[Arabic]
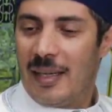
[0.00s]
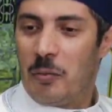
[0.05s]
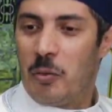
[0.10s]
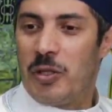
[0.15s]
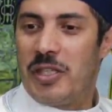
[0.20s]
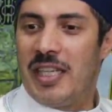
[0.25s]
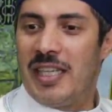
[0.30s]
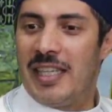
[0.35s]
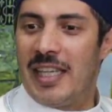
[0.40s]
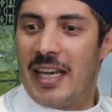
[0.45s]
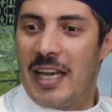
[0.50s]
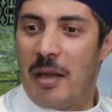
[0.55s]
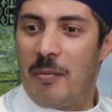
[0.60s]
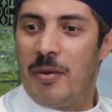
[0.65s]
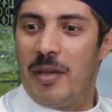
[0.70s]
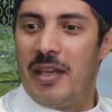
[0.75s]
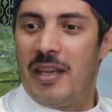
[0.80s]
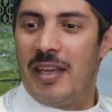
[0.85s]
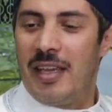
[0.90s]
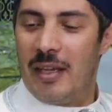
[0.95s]
وسيدنا
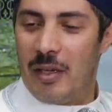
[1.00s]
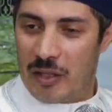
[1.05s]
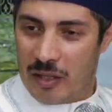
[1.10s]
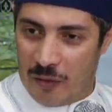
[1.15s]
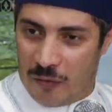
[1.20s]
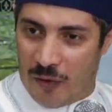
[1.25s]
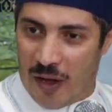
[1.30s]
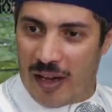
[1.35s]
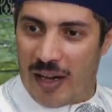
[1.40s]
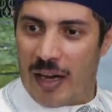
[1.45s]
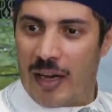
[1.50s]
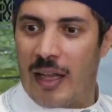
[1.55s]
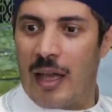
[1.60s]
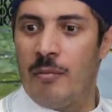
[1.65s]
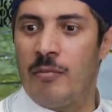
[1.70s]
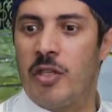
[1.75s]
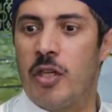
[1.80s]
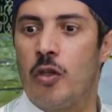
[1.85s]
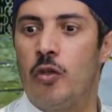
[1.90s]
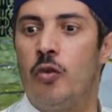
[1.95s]
النبي يضيف على
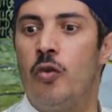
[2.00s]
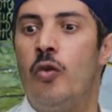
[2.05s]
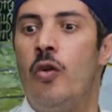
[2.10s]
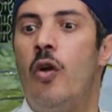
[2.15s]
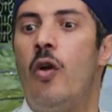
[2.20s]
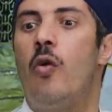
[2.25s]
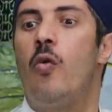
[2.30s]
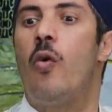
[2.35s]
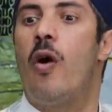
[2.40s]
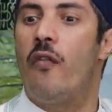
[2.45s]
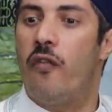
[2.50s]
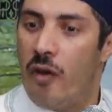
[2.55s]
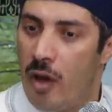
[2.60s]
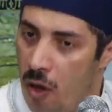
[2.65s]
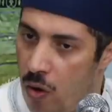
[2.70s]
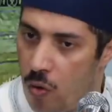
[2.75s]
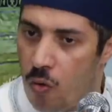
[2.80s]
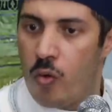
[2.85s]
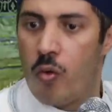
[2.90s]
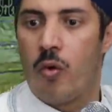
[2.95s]
الخمسة دول
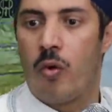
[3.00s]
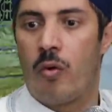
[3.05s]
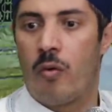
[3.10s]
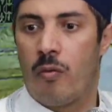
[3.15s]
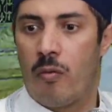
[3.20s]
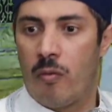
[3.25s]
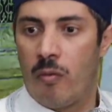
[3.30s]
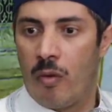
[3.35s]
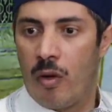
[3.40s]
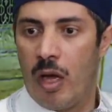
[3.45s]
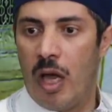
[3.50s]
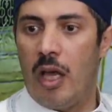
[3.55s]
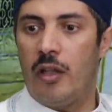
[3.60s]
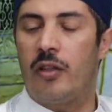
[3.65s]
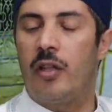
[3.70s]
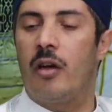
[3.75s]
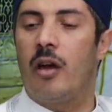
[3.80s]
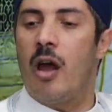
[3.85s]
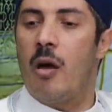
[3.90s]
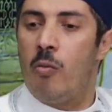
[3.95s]
وفاؤه
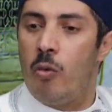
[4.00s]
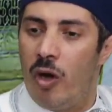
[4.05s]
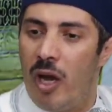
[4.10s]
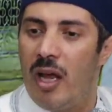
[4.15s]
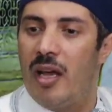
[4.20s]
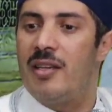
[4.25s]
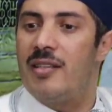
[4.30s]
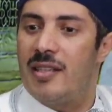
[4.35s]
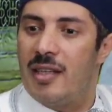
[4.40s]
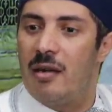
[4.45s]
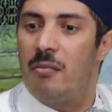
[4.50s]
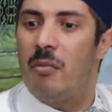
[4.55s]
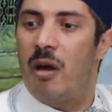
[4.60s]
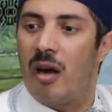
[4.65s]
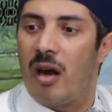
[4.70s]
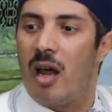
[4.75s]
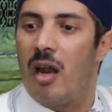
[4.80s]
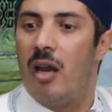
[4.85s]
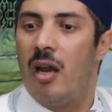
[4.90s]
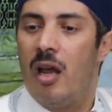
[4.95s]
احترامه لهذه
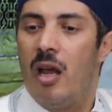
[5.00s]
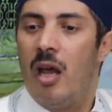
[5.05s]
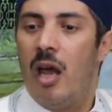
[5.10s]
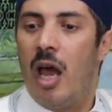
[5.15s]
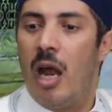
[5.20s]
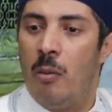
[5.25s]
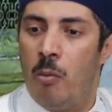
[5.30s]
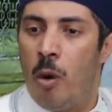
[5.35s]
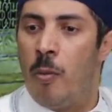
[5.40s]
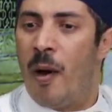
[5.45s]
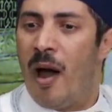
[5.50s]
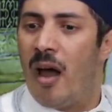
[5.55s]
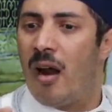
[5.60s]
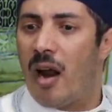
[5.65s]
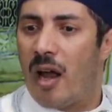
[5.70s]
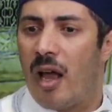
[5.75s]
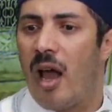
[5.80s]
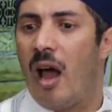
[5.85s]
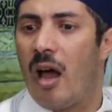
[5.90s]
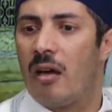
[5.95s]
المرأة
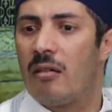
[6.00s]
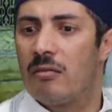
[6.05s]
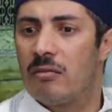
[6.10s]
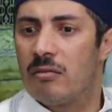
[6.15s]
المباركة